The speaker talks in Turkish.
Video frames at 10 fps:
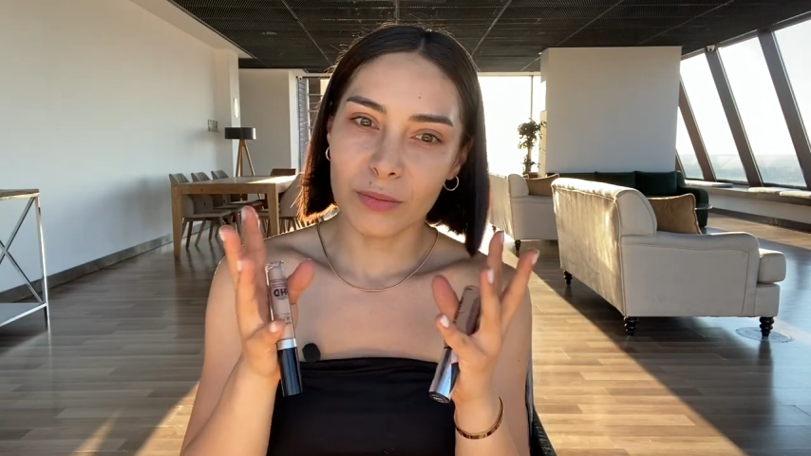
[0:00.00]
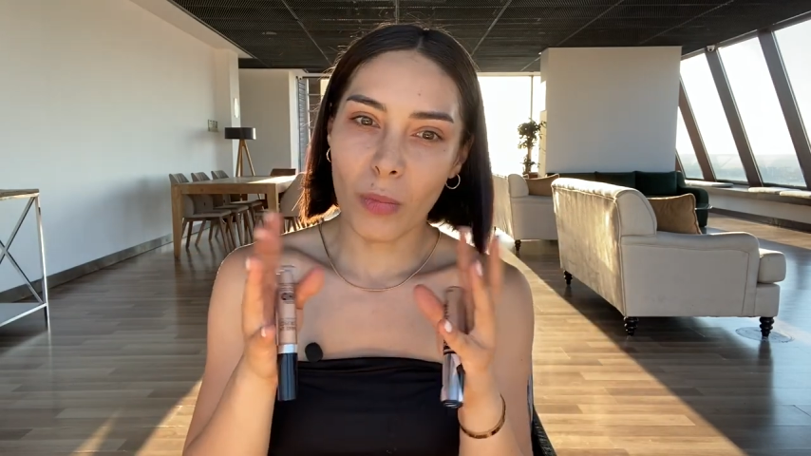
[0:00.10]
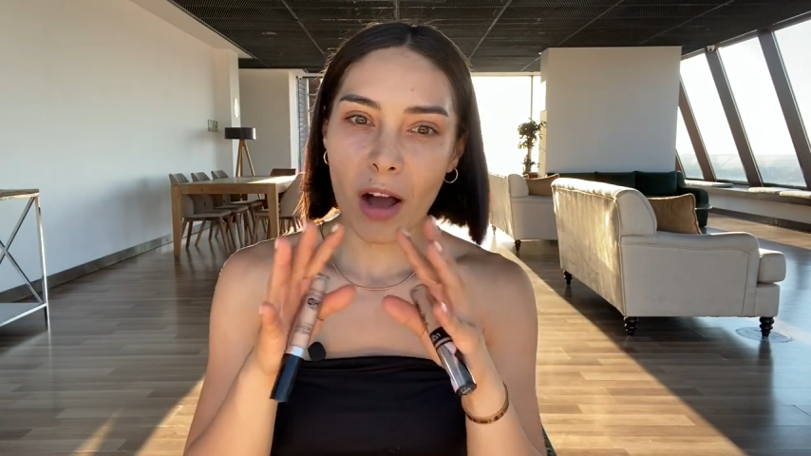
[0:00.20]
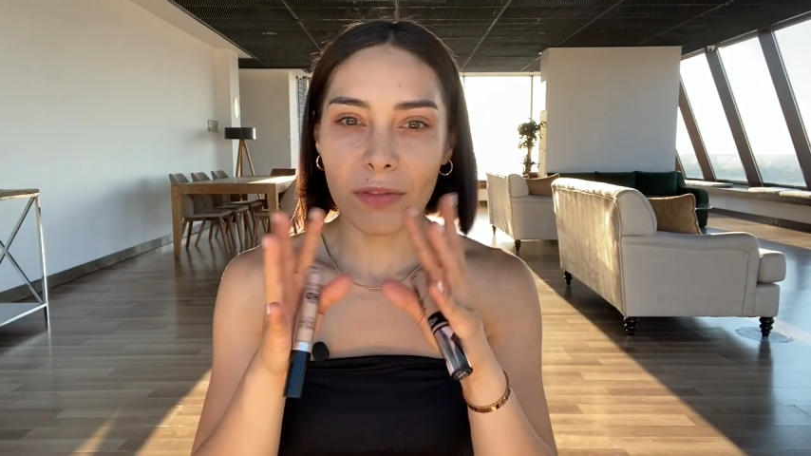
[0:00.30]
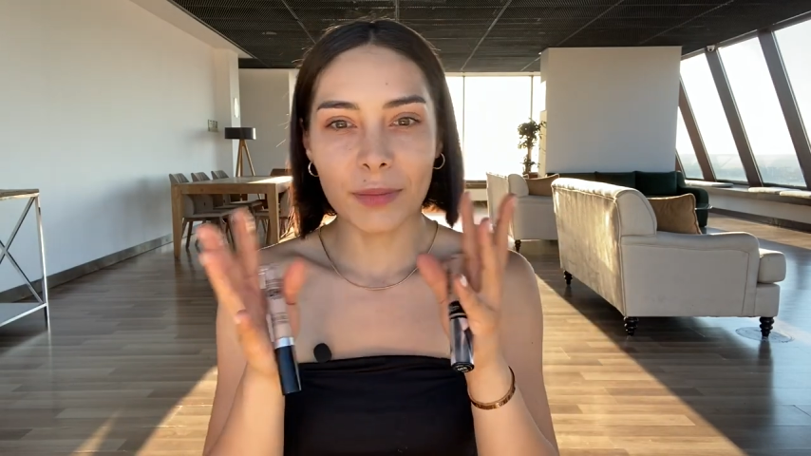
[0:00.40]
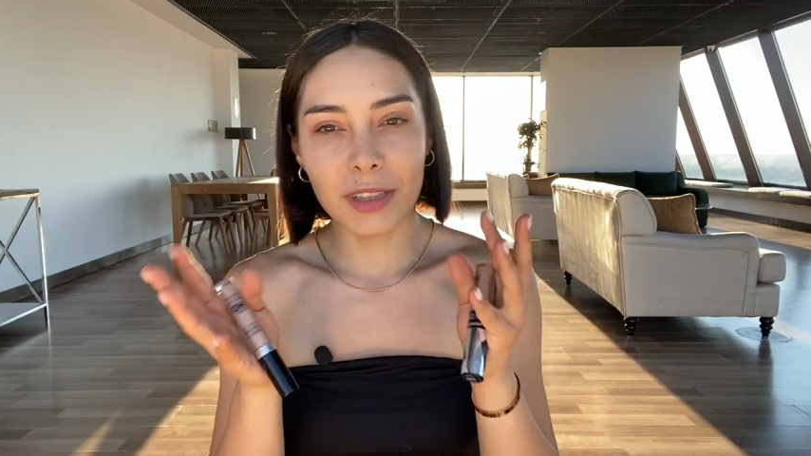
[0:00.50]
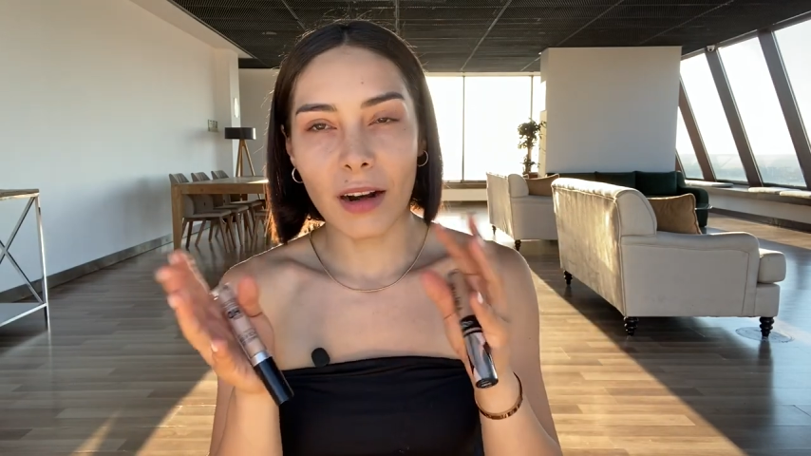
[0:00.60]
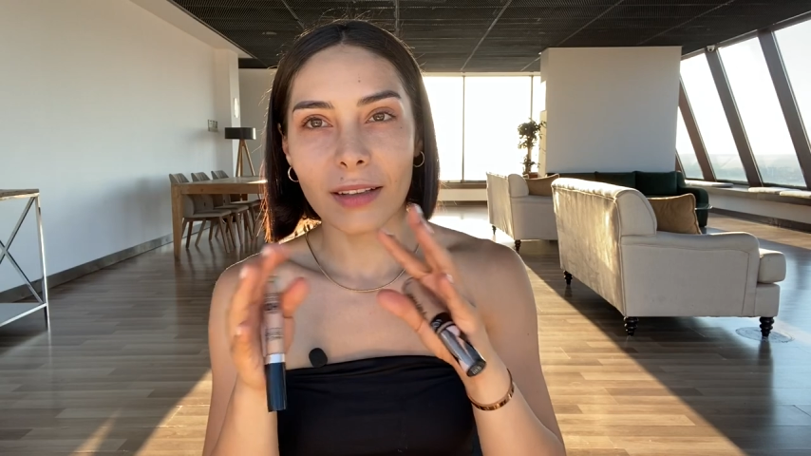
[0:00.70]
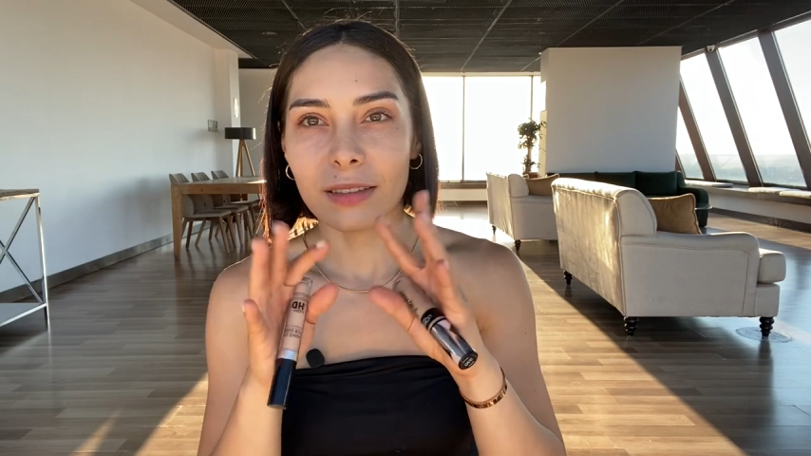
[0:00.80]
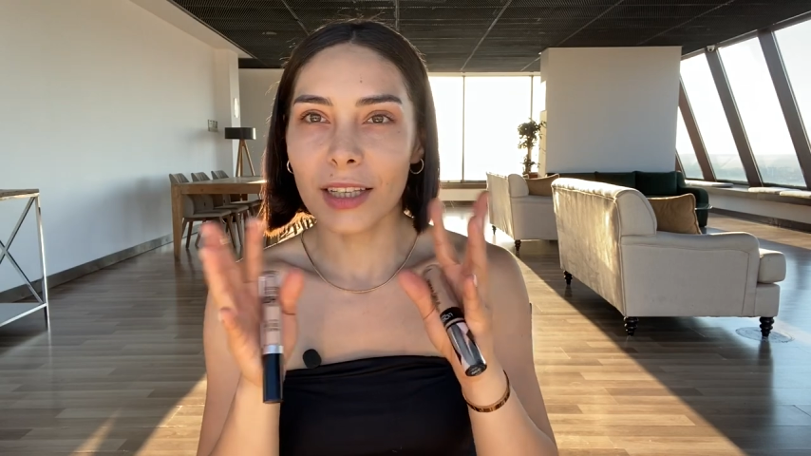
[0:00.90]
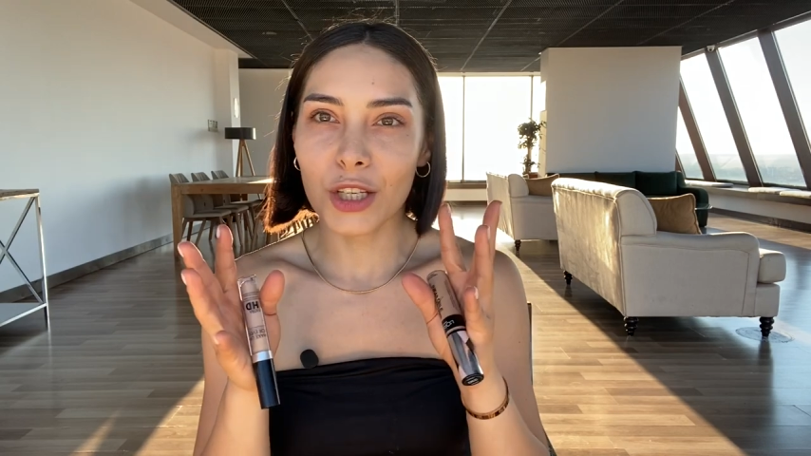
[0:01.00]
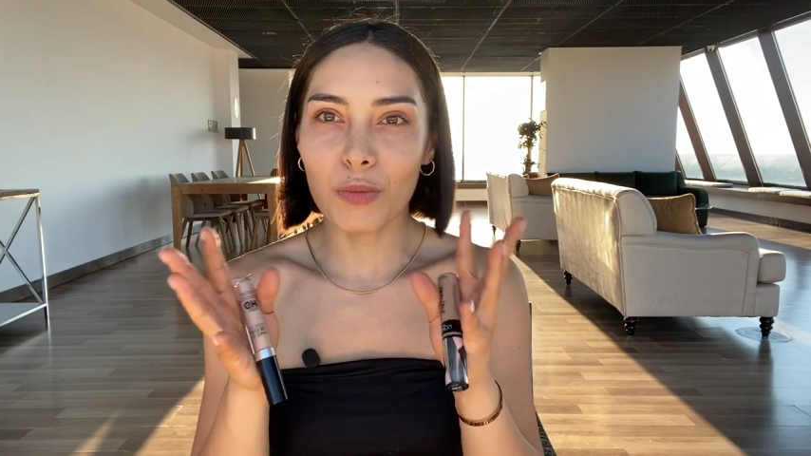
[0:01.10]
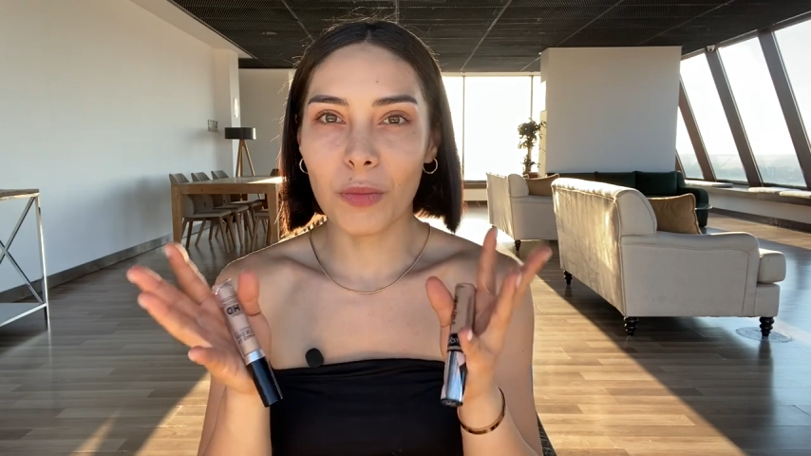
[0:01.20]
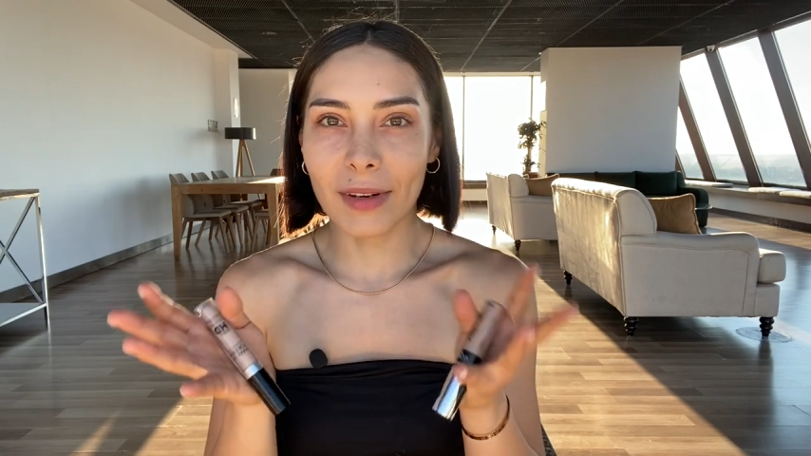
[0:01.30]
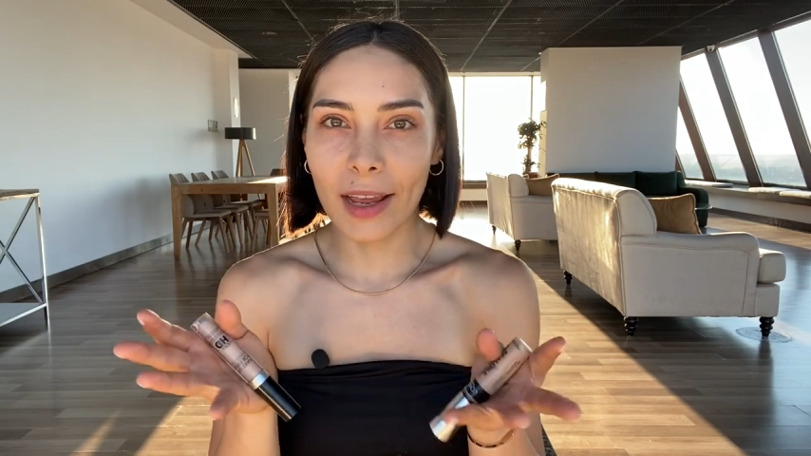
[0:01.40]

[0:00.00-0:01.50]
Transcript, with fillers: yeşilimtırak trak saçma bir